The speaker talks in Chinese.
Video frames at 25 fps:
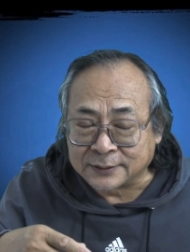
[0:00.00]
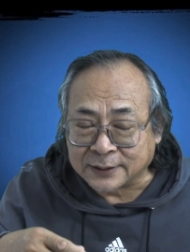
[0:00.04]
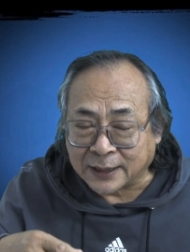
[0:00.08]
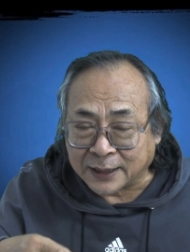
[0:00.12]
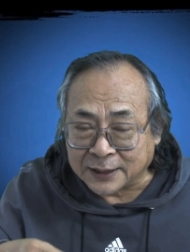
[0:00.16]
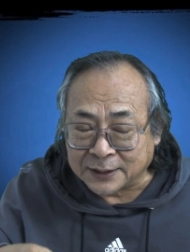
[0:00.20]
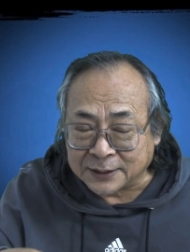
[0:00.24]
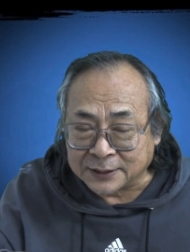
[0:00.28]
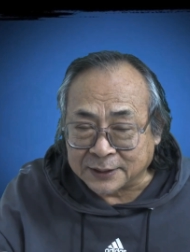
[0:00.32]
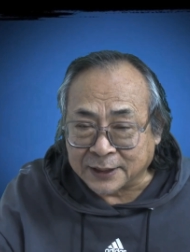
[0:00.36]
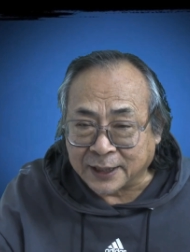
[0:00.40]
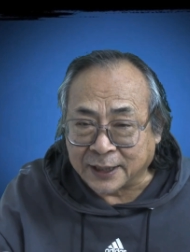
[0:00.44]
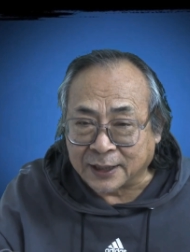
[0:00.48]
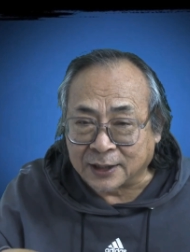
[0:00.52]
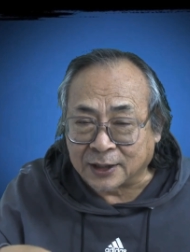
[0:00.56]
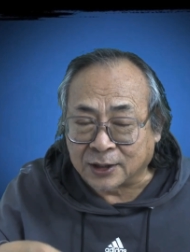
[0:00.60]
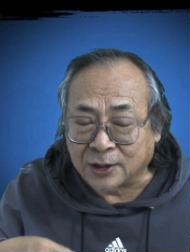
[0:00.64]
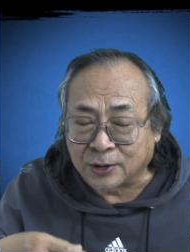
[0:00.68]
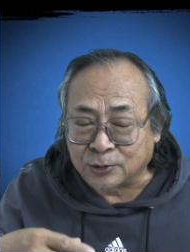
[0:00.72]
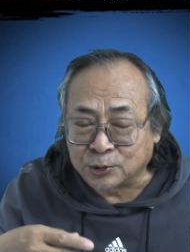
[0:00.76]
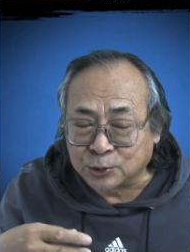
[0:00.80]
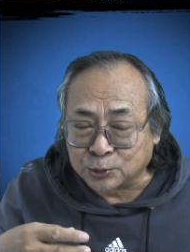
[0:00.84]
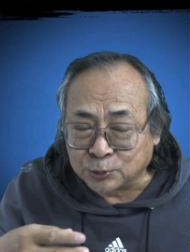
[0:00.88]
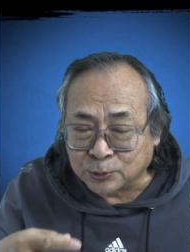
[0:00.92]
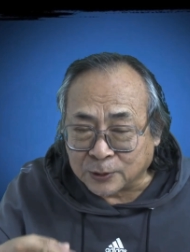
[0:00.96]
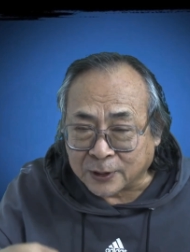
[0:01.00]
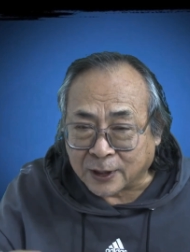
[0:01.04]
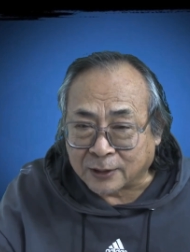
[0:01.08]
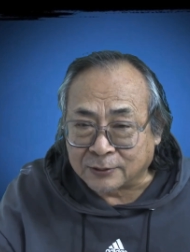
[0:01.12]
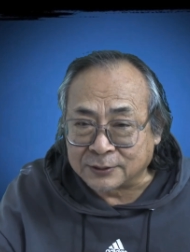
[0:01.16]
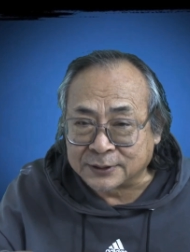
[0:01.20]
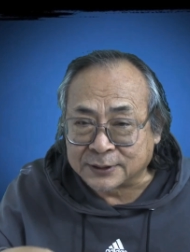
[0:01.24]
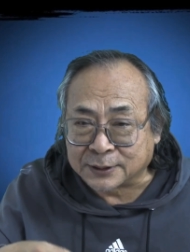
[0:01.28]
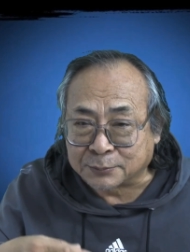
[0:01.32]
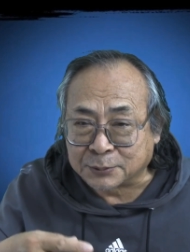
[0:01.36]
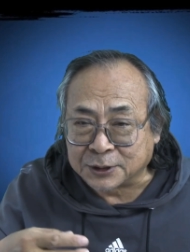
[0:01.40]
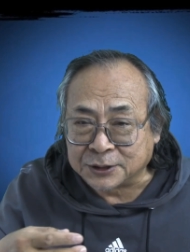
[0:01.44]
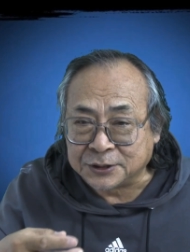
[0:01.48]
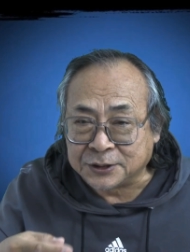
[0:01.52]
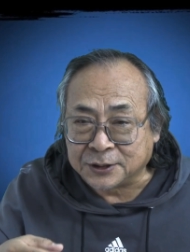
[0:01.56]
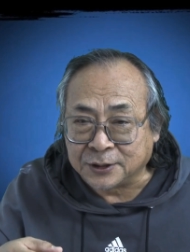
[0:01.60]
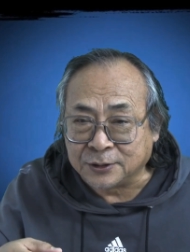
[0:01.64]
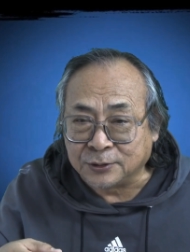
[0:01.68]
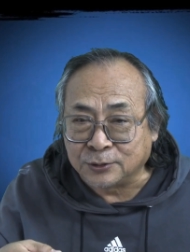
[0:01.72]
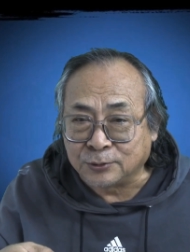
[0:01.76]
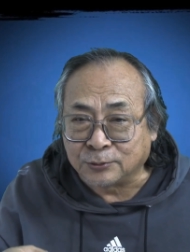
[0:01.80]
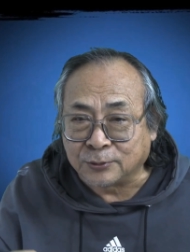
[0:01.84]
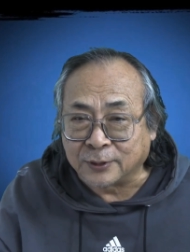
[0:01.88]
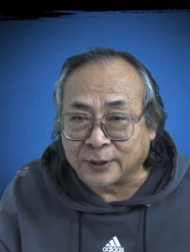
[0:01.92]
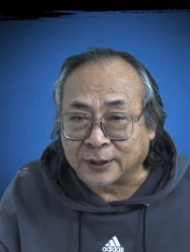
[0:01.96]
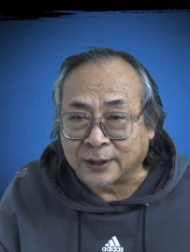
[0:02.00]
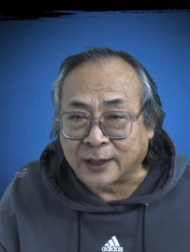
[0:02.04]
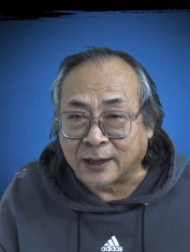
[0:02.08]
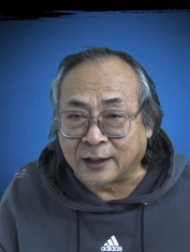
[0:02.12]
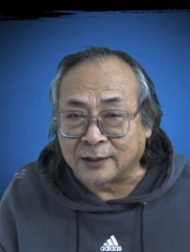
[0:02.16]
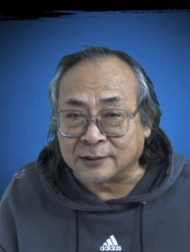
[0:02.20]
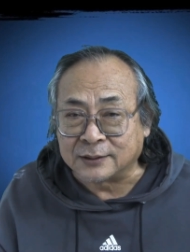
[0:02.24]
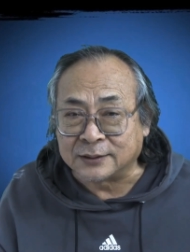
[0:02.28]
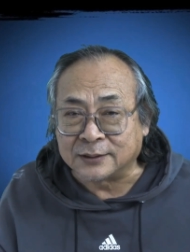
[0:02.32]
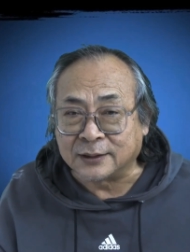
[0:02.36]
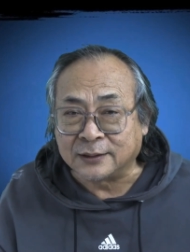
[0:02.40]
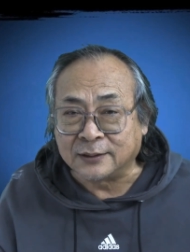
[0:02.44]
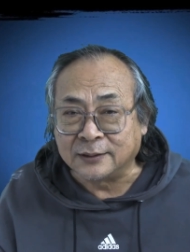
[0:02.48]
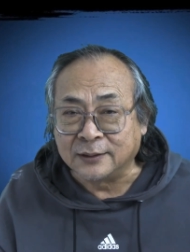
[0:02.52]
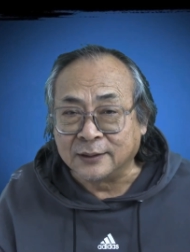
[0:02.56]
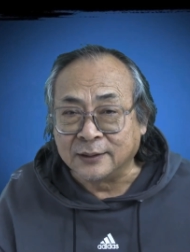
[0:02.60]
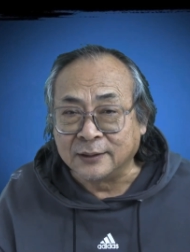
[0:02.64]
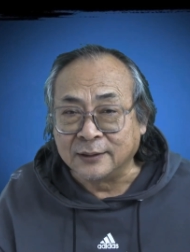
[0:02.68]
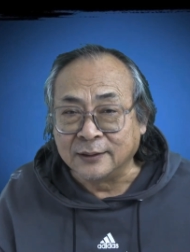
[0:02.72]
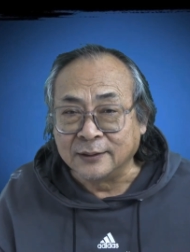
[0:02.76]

但是这个书稿怎么惊动了康生？